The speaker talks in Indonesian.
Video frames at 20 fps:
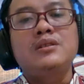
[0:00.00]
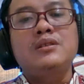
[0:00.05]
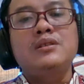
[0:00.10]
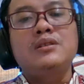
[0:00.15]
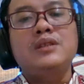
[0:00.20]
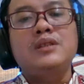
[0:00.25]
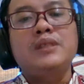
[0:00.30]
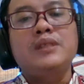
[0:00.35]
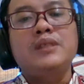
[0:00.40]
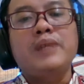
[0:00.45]

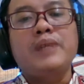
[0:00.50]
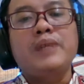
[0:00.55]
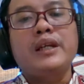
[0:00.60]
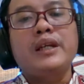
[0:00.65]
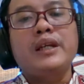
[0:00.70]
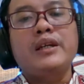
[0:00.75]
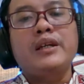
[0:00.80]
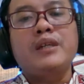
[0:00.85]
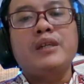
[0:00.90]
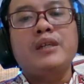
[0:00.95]
jadi
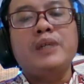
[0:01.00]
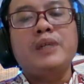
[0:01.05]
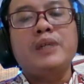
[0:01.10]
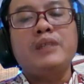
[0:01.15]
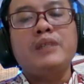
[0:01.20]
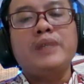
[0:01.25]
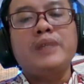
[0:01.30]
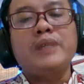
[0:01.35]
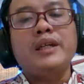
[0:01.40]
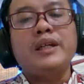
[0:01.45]
para apa
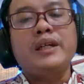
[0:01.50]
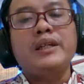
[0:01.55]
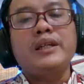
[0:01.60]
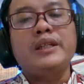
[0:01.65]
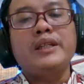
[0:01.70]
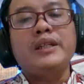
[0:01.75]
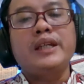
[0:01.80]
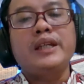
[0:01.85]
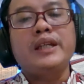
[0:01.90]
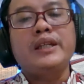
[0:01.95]
para day
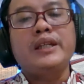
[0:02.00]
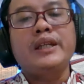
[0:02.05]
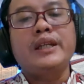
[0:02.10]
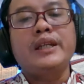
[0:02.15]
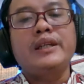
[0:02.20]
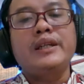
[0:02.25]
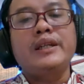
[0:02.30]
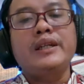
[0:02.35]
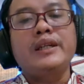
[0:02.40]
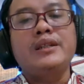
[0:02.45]
trader
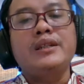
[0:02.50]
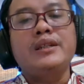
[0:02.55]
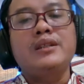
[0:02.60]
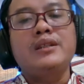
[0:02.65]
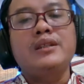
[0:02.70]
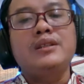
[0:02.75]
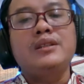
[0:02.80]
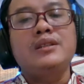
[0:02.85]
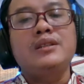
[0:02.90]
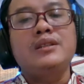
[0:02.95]
yang
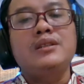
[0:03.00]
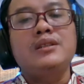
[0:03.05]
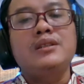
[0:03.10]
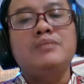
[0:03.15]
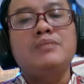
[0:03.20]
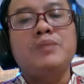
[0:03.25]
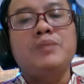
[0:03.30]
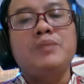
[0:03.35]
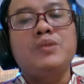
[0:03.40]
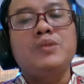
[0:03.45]
uh,
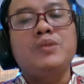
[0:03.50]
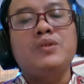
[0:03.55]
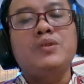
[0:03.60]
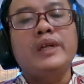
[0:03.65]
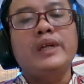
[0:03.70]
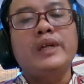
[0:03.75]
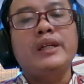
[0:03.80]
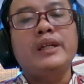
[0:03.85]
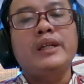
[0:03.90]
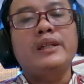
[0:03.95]

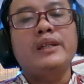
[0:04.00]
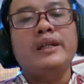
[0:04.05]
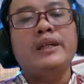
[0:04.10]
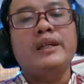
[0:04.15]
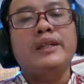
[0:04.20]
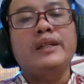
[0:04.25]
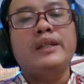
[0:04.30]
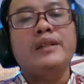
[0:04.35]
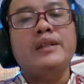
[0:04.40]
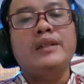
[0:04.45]
membutuhkan data
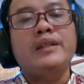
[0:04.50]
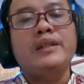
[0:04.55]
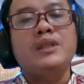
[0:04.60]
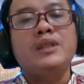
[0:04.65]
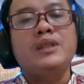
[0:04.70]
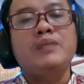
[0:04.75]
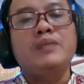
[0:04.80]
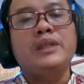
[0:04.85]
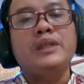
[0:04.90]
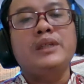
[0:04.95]
real time.
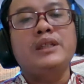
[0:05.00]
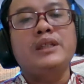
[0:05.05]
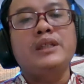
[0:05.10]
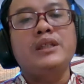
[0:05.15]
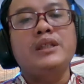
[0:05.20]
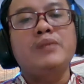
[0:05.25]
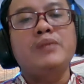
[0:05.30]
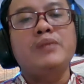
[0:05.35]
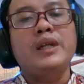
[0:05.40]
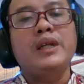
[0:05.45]
Jadi
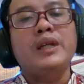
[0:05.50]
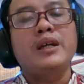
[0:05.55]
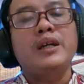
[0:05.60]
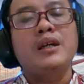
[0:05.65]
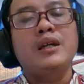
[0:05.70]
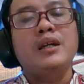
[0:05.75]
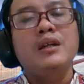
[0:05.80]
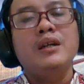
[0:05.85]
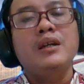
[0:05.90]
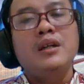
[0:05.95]
biasanya
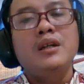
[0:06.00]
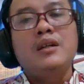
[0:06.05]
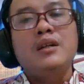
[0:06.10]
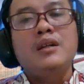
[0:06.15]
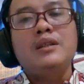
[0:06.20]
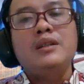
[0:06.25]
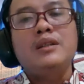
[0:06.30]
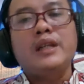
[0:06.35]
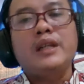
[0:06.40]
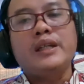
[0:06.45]
mereka
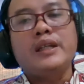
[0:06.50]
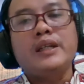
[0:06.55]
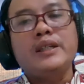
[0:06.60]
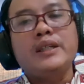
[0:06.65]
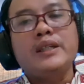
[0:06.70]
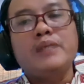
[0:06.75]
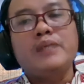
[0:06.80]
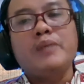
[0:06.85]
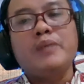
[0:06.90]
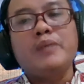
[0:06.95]

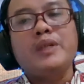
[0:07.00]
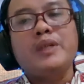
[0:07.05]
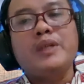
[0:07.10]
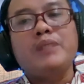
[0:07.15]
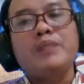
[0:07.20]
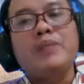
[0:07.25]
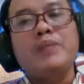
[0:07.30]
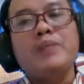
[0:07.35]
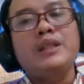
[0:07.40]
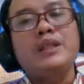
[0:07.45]
tradingnya memang
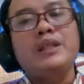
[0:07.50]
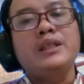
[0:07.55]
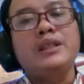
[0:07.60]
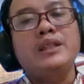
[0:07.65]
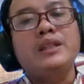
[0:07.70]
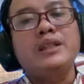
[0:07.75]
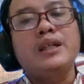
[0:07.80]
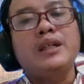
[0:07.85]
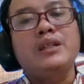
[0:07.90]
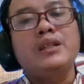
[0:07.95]
cepat ya
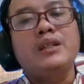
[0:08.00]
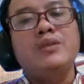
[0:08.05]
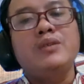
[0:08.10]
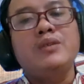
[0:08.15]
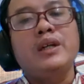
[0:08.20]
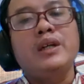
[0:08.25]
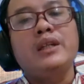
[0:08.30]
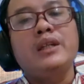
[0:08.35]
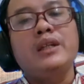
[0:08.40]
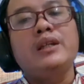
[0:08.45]
sehari
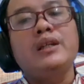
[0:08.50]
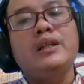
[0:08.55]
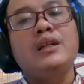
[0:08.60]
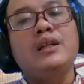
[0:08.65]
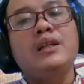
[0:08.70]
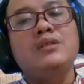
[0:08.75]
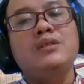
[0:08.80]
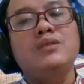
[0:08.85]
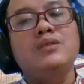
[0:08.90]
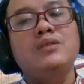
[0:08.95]
dua hari
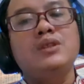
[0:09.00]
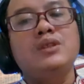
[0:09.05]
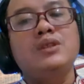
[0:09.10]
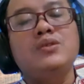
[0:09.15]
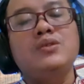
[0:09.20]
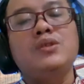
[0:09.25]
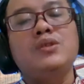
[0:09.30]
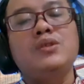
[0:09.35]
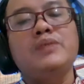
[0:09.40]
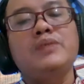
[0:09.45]
langsung
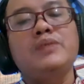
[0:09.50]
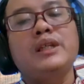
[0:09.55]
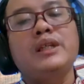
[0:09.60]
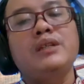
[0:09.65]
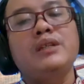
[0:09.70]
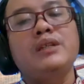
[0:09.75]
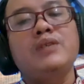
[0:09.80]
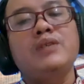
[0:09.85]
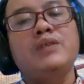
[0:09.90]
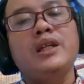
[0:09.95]
ditutup sehari
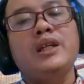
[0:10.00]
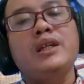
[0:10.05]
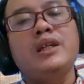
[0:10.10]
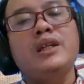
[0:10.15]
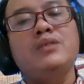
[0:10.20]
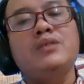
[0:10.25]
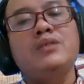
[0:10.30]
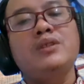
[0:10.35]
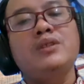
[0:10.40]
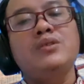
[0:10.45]
dua hari
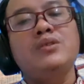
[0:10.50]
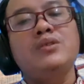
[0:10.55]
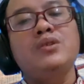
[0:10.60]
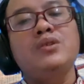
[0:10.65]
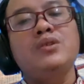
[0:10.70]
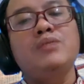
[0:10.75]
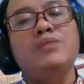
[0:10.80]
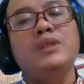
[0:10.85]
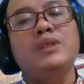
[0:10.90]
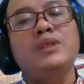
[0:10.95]
lalu
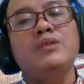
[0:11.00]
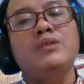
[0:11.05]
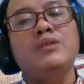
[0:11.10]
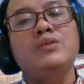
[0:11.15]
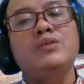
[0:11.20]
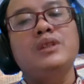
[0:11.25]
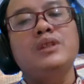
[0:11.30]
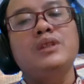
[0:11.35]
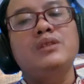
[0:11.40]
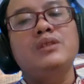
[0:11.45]
ditutup itu
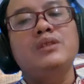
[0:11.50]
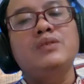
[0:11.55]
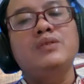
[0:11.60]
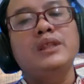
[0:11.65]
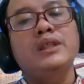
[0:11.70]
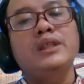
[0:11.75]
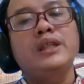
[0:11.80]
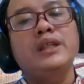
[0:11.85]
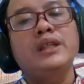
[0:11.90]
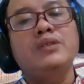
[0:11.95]
sudah
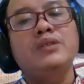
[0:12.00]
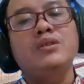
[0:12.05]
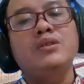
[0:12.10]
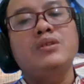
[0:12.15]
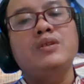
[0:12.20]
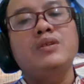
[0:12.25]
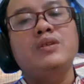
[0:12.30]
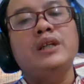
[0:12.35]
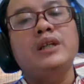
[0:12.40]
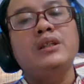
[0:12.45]
saya
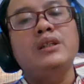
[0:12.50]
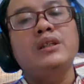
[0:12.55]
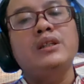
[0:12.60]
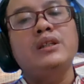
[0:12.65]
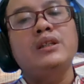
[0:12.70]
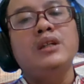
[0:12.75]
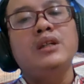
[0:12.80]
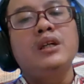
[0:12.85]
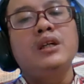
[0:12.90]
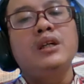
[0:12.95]
contohkan di
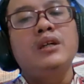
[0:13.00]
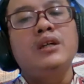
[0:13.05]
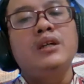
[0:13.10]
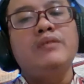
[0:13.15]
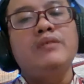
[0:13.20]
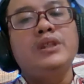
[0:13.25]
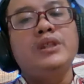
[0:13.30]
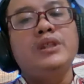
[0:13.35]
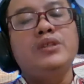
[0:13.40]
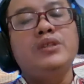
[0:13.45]

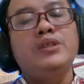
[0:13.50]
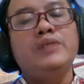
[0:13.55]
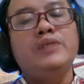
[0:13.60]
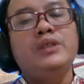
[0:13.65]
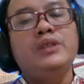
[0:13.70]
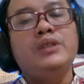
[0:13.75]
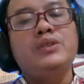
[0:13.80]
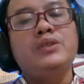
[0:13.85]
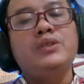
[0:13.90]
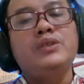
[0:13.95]

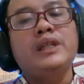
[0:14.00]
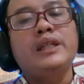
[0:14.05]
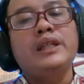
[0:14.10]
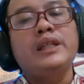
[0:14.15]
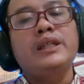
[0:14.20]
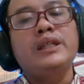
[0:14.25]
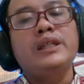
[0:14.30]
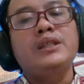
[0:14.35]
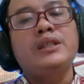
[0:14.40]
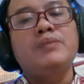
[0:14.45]
video-video saya
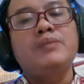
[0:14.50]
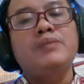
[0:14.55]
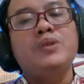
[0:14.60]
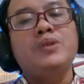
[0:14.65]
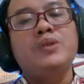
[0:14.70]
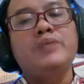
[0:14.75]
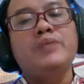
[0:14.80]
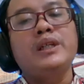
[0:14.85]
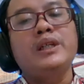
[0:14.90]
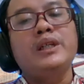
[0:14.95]
yang
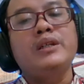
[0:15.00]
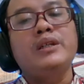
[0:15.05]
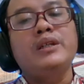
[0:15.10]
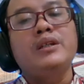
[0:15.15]
sebelumnya.